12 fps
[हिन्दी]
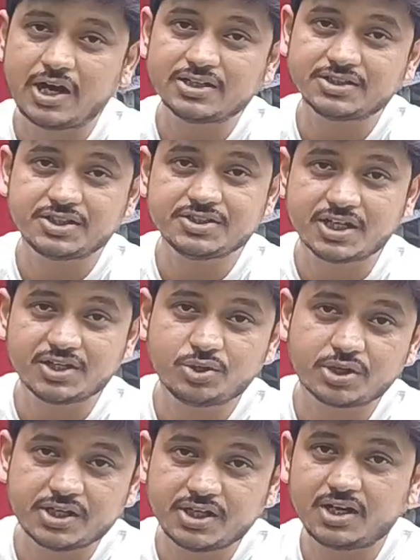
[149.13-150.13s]
तो घास इतनी सारी
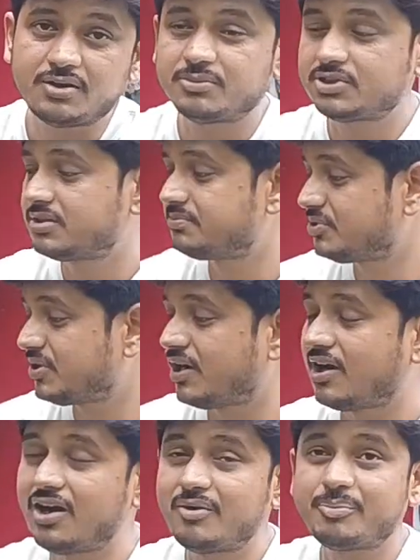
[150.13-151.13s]
हो रखी है ना मतलब
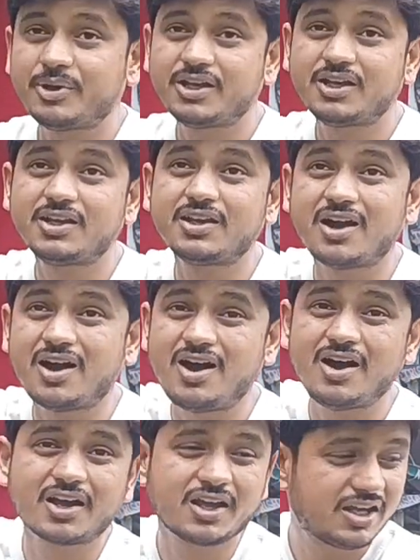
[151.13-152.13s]
यहाँ पे
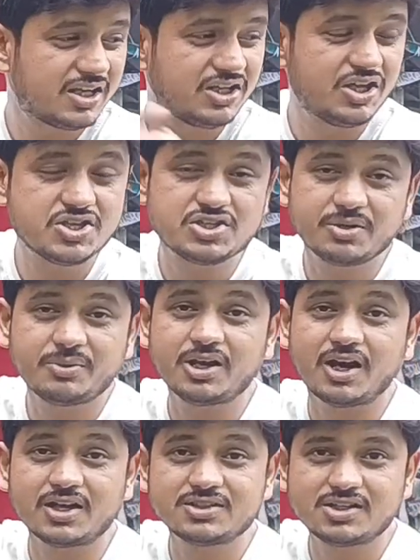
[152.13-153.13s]
आगे नीचे
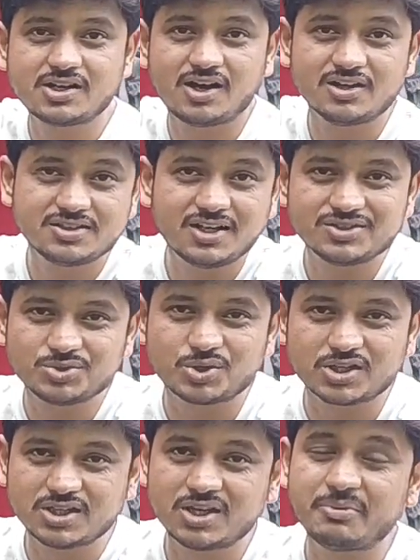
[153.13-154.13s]
भाई हर जगह घास ही घास हो
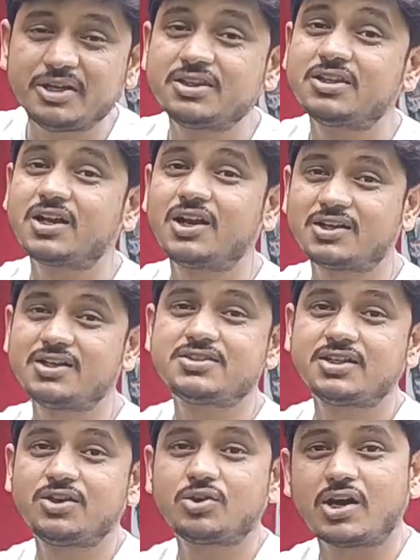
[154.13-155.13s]
रखी है भाई दराटी
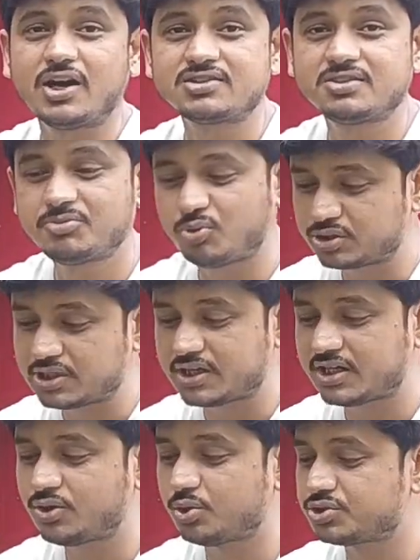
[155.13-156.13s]
से और हाथ से भी बहुत
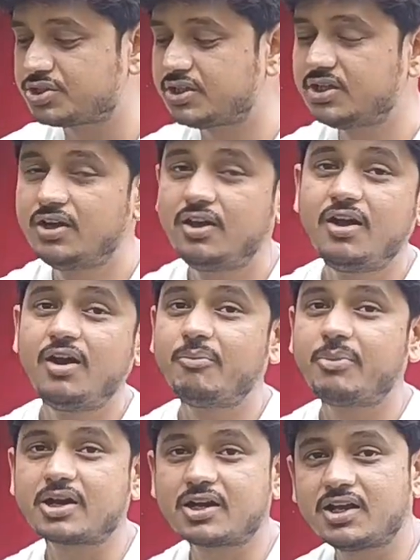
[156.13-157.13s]
काटने की कोशिश की
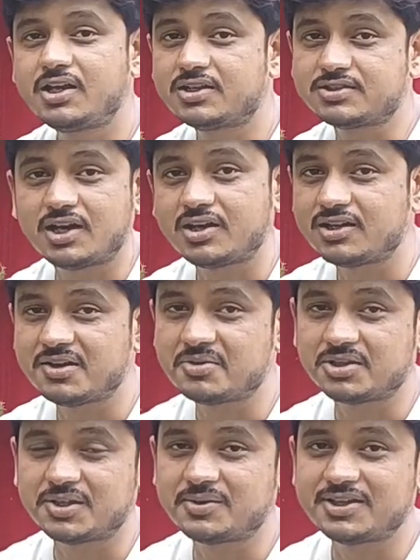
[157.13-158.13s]
पर नहीं आसान नहीं
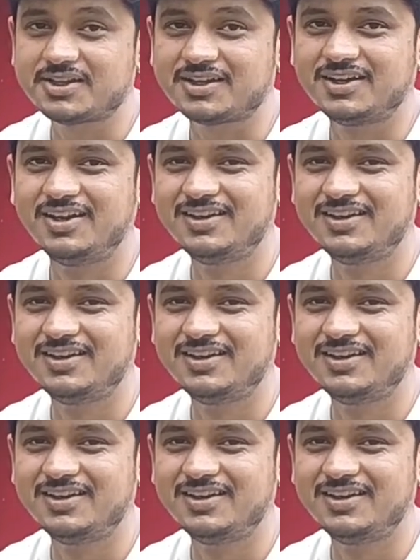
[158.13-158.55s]
है मतलब ना ये